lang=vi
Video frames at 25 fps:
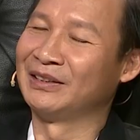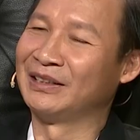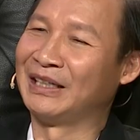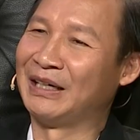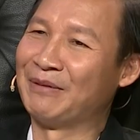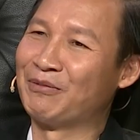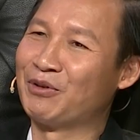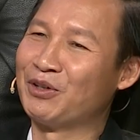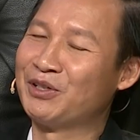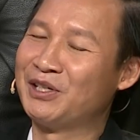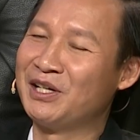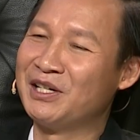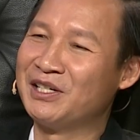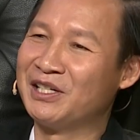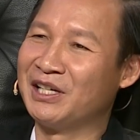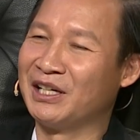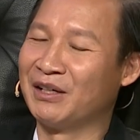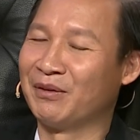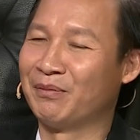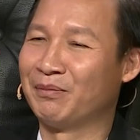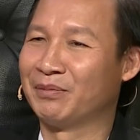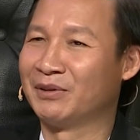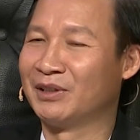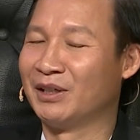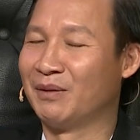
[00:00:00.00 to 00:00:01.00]
em có chia sẻ
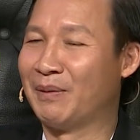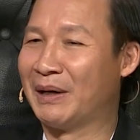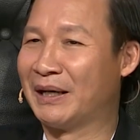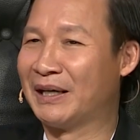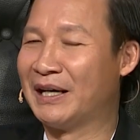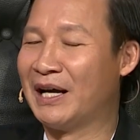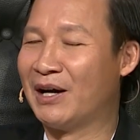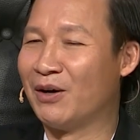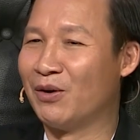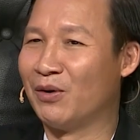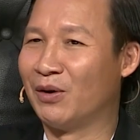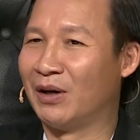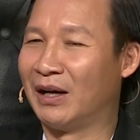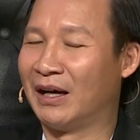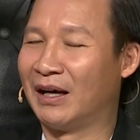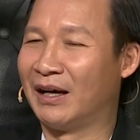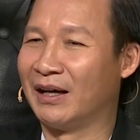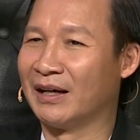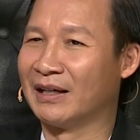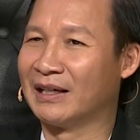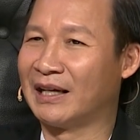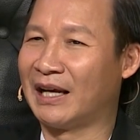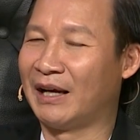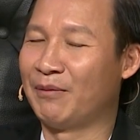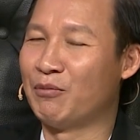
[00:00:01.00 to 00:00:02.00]
từ ban đầu là
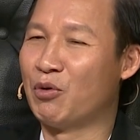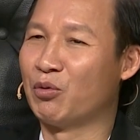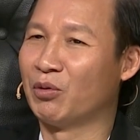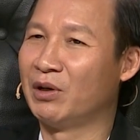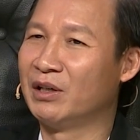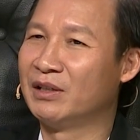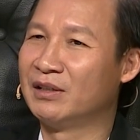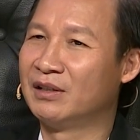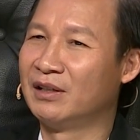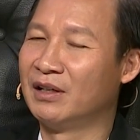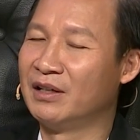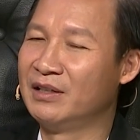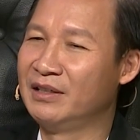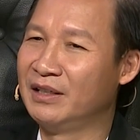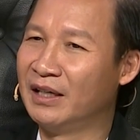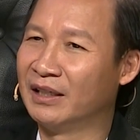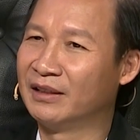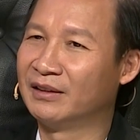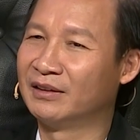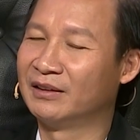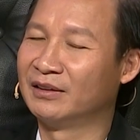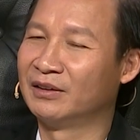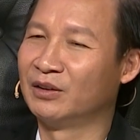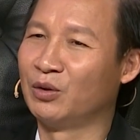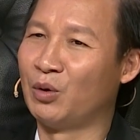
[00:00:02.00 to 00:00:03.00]
cái mục đích lớn nhất
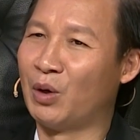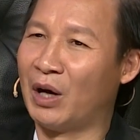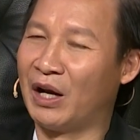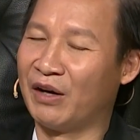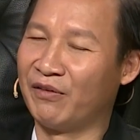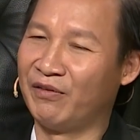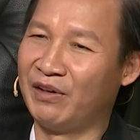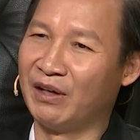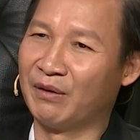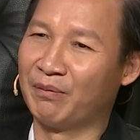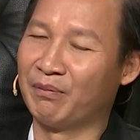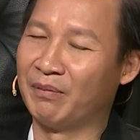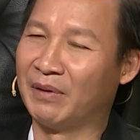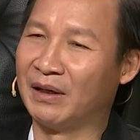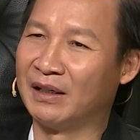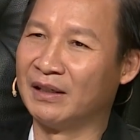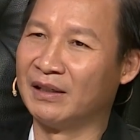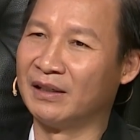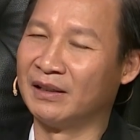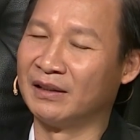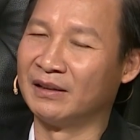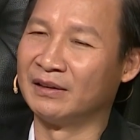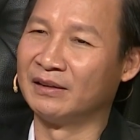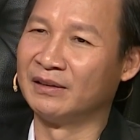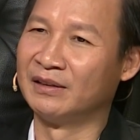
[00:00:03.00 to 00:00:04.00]
ngoài việc
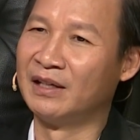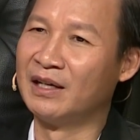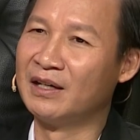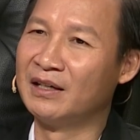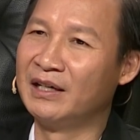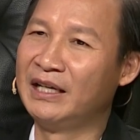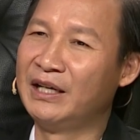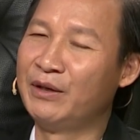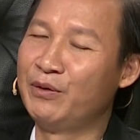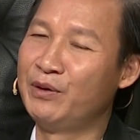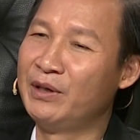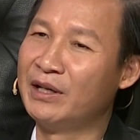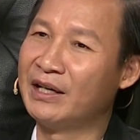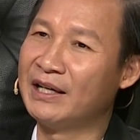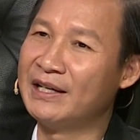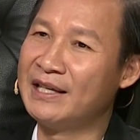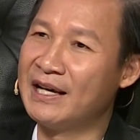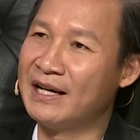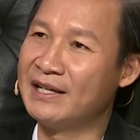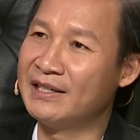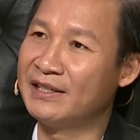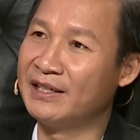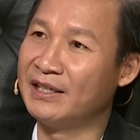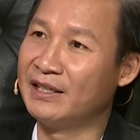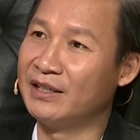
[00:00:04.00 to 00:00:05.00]
mà nâng niu những cái
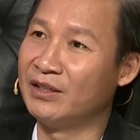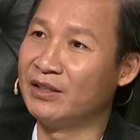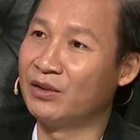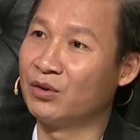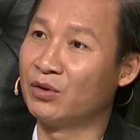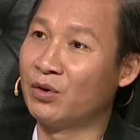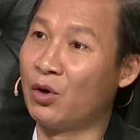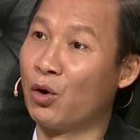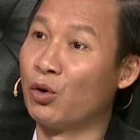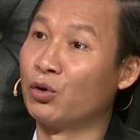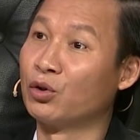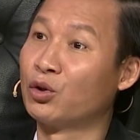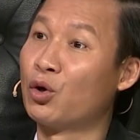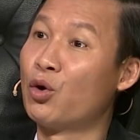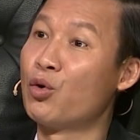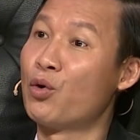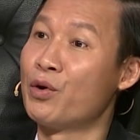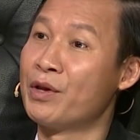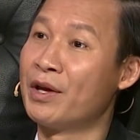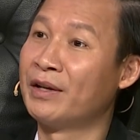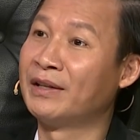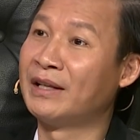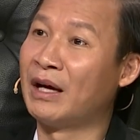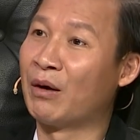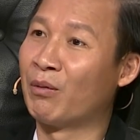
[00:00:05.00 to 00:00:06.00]
giá trị hồn cốt của
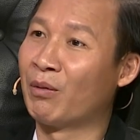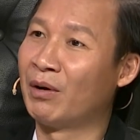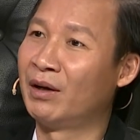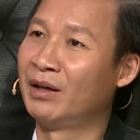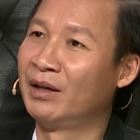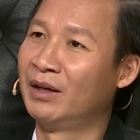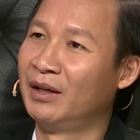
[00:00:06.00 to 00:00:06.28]
dân tộc á